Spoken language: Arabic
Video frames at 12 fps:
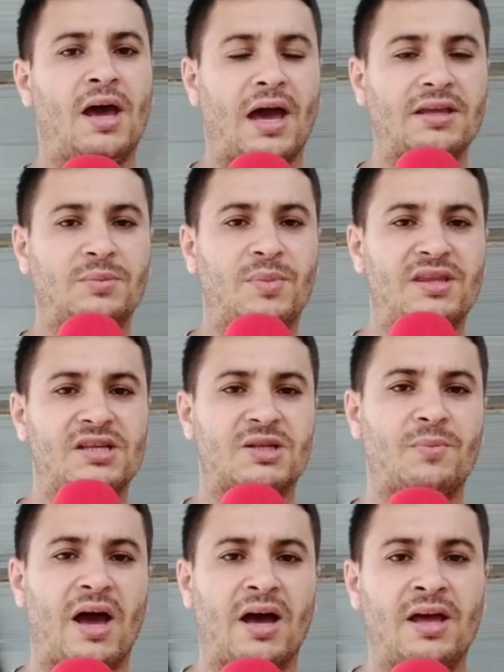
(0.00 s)
ايتما دي
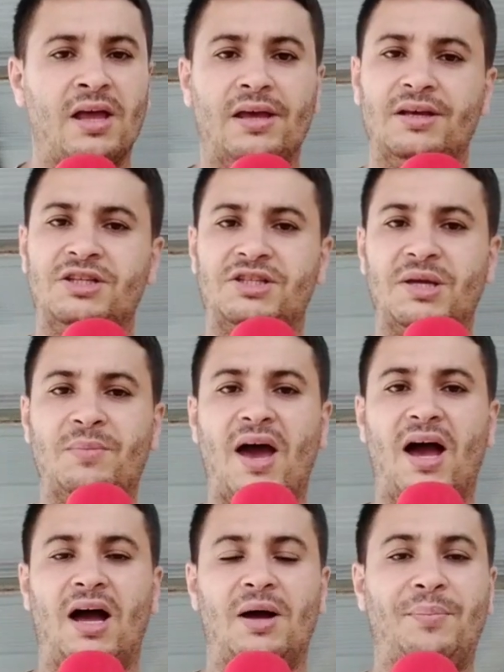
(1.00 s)
السماء
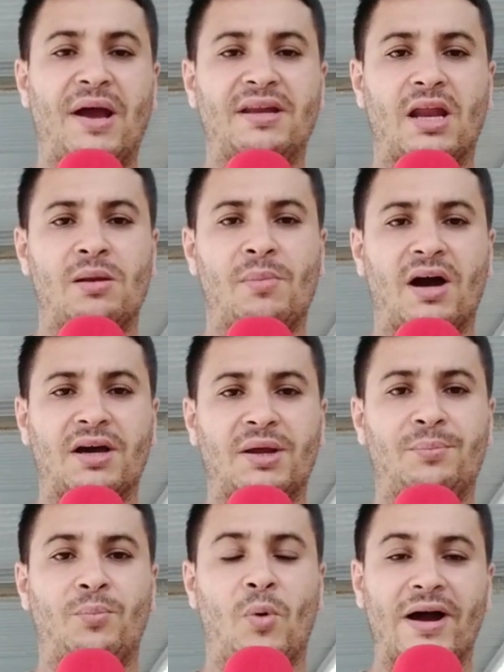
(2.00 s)
اجتماع بين
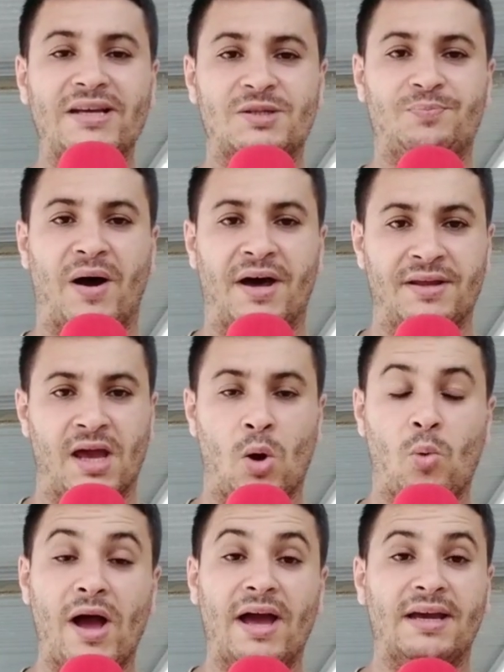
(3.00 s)
المغرب واسبانيا
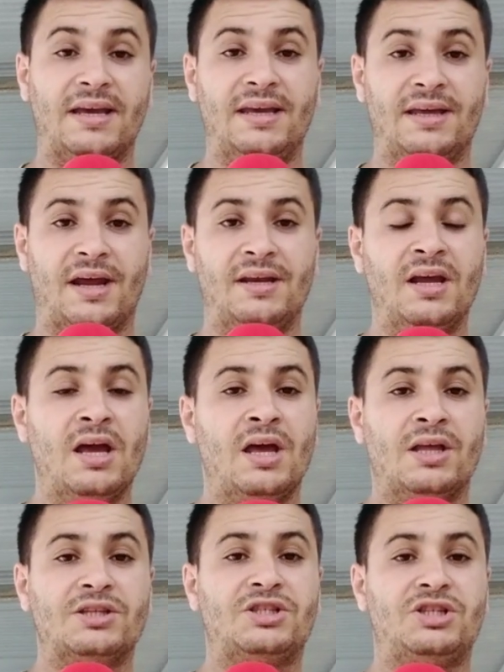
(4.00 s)
واخيرا
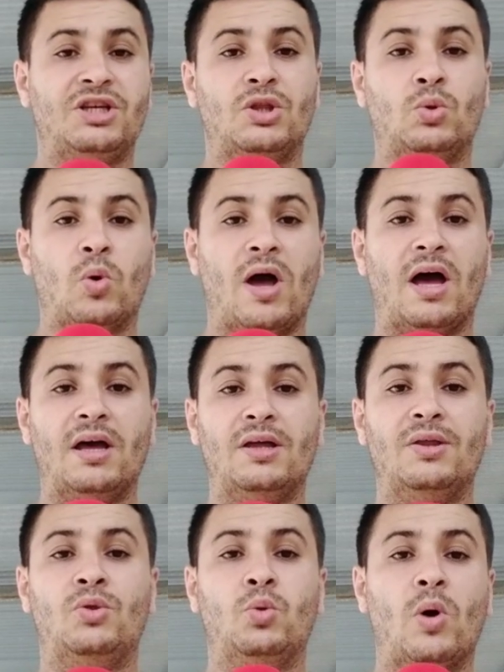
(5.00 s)
نشين دوا
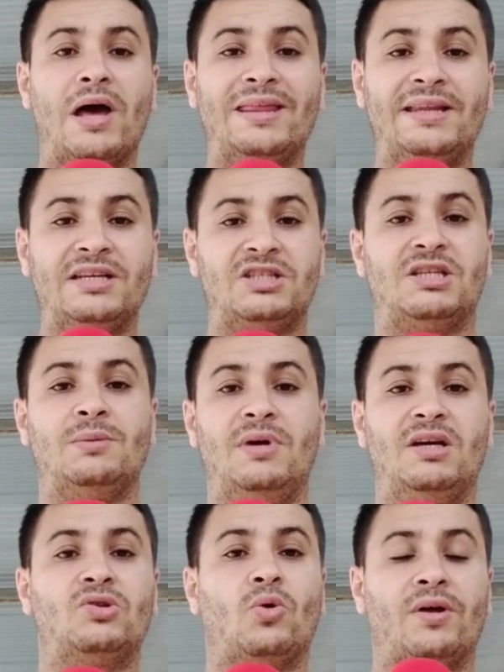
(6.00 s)
دوا
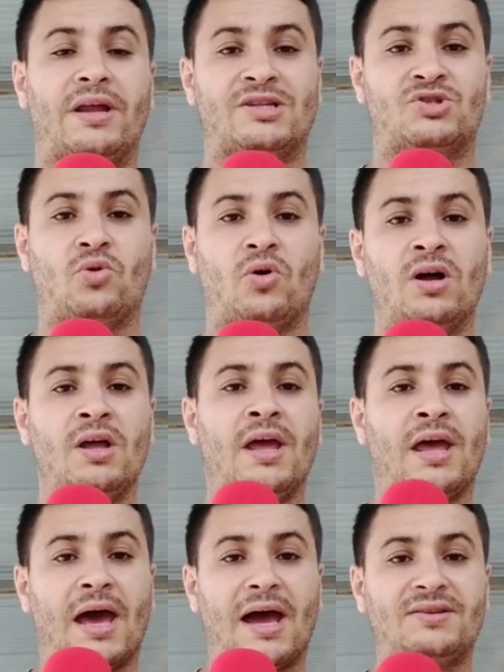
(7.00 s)
الاجتماع تونازو
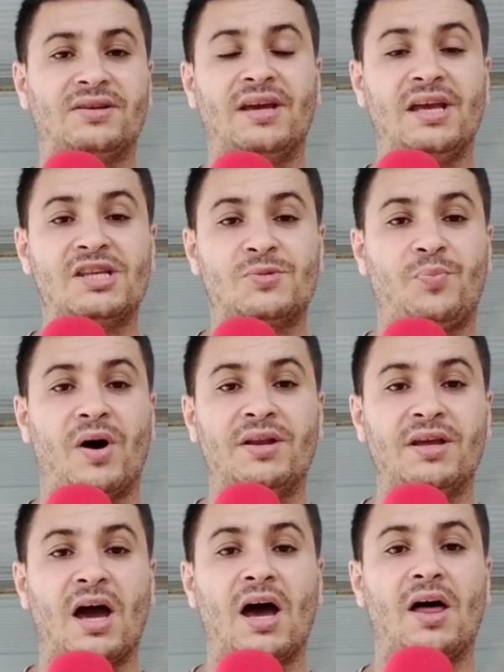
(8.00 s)
اتك
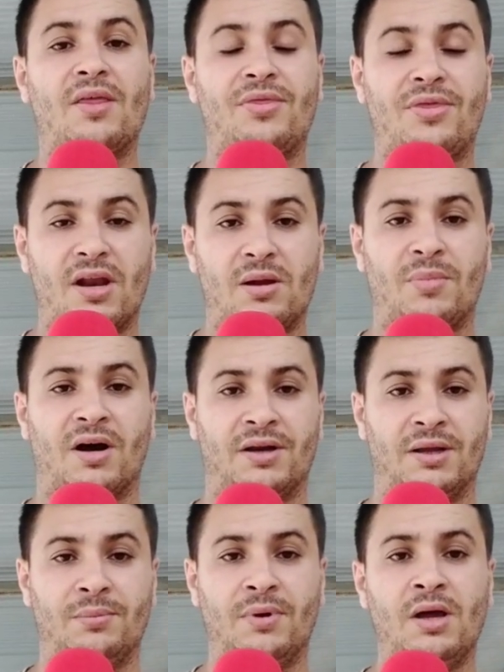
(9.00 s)
اسبانيا ضد
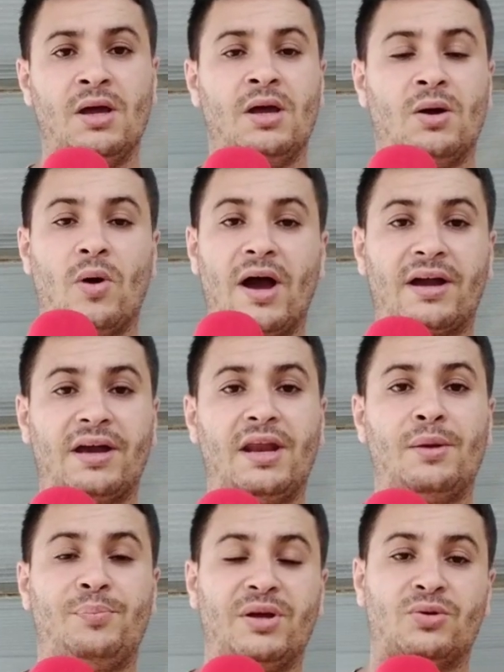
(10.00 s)
المغرب
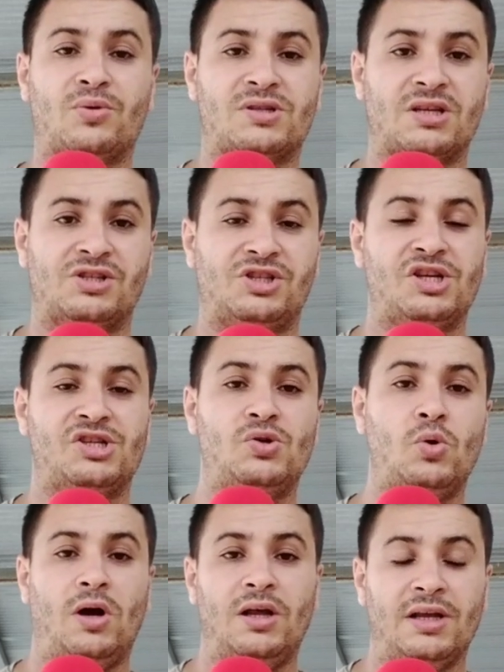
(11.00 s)
واخيرا بيدرو سانشيز
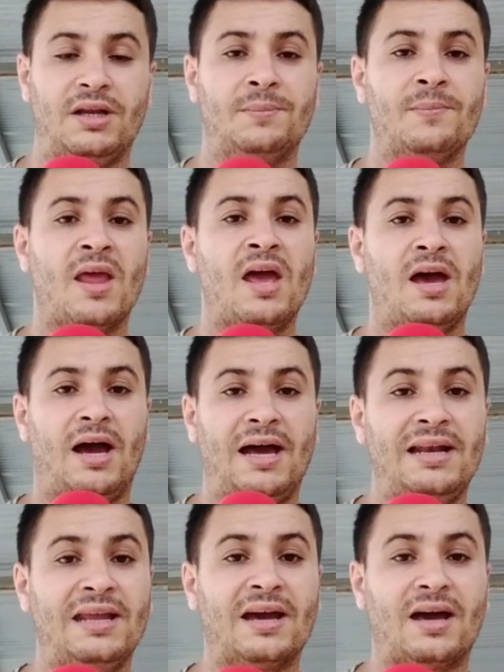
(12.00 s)
يعلن
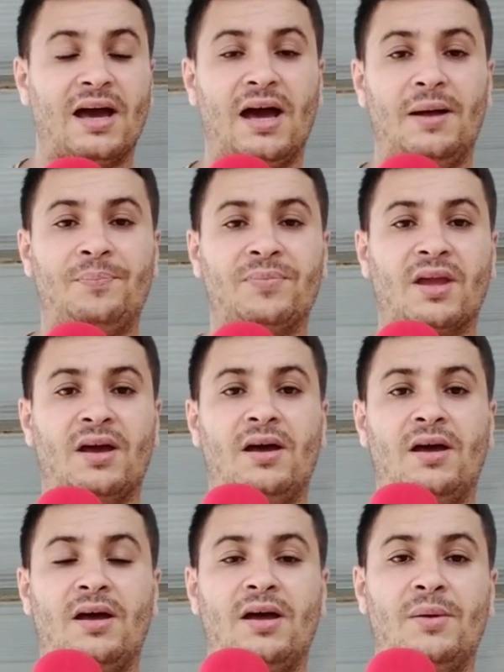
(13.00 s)
عن لقاء
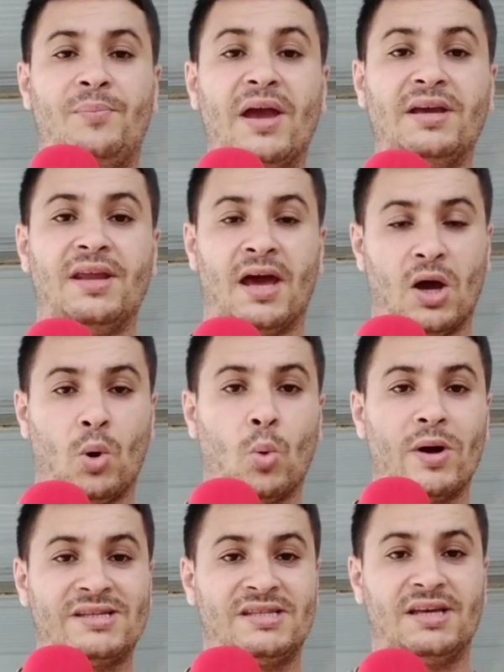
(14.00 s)
آه، بين
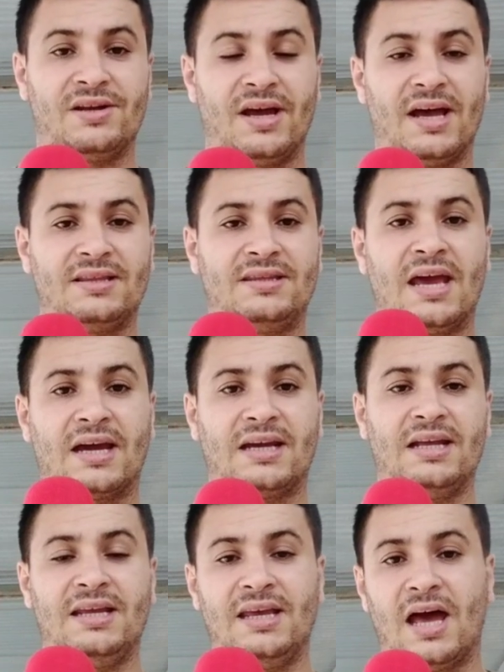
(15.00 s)
وزير
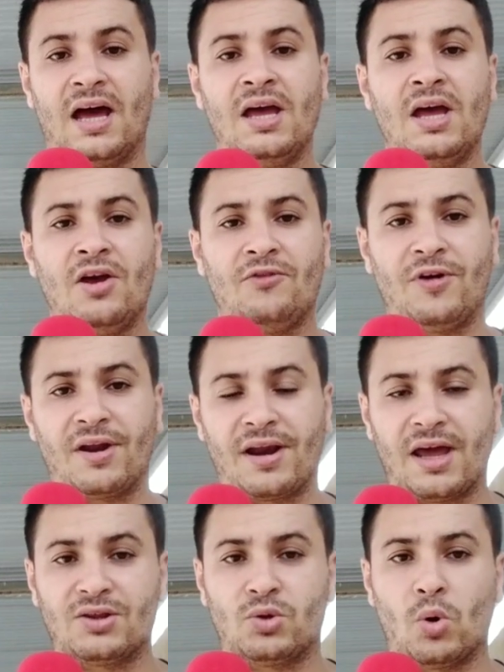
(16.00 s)
الداخلية
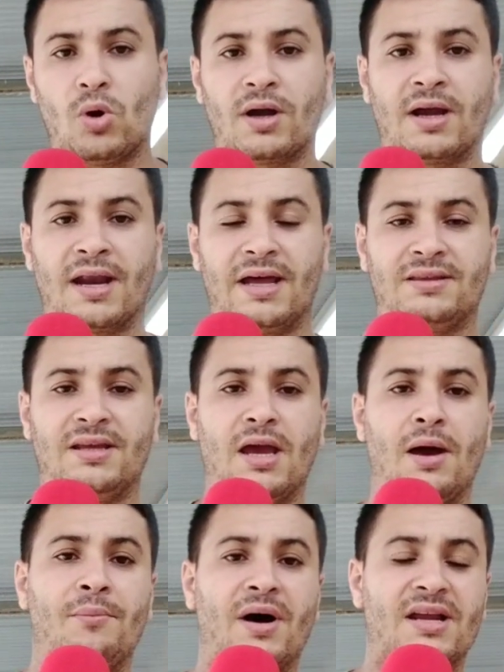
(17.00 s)
فرناندو
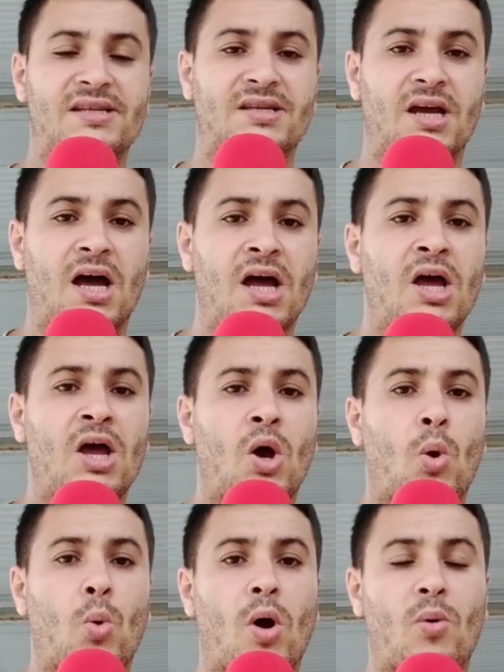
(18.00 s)
غراندي ماراسكا
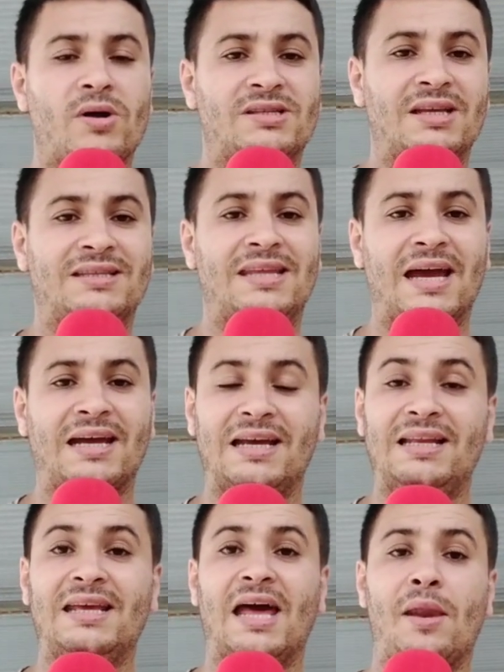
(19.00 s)
ووزير
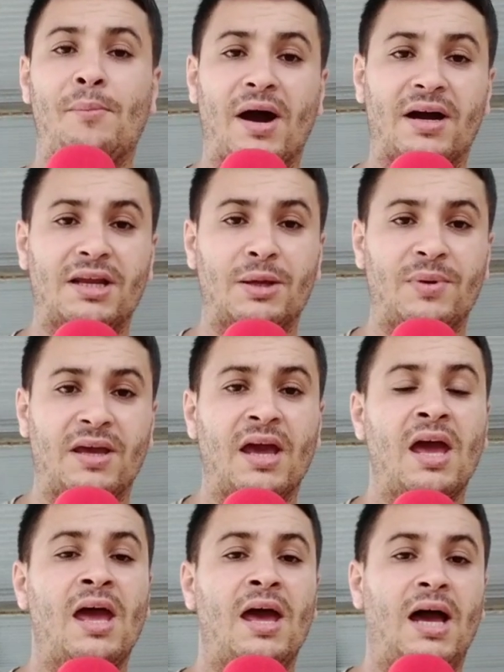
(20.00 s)
الداخلية المغربي
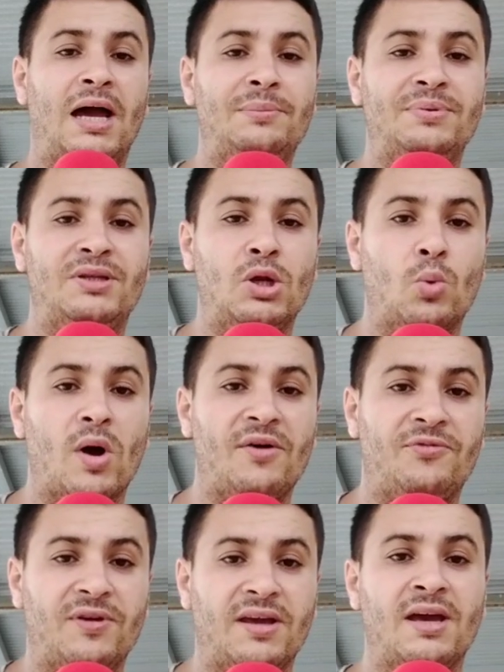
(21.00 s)
عبد
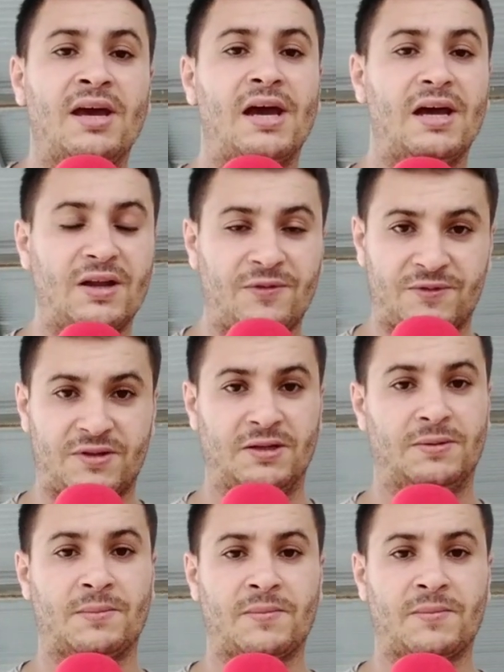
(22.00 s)
الوافي لفتي